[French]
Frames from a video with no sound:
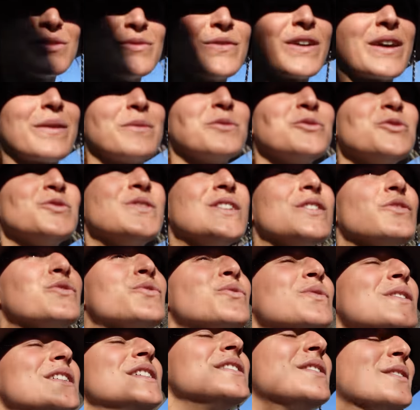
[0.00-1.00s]
que vraiment je viens
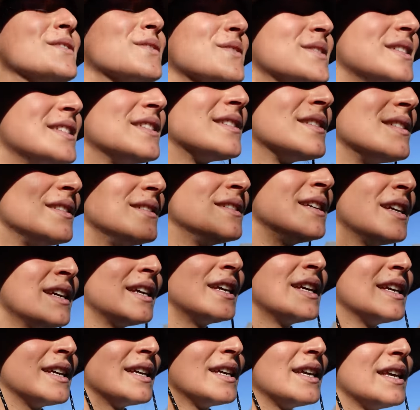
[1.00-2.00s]
tous les ans ici.
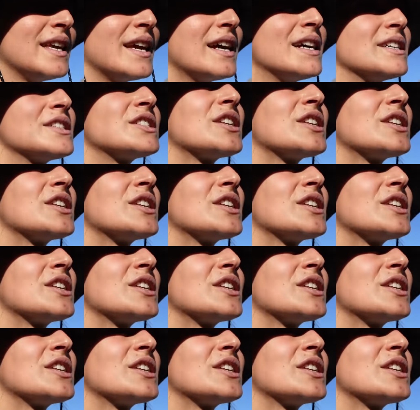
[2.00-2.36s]
Et à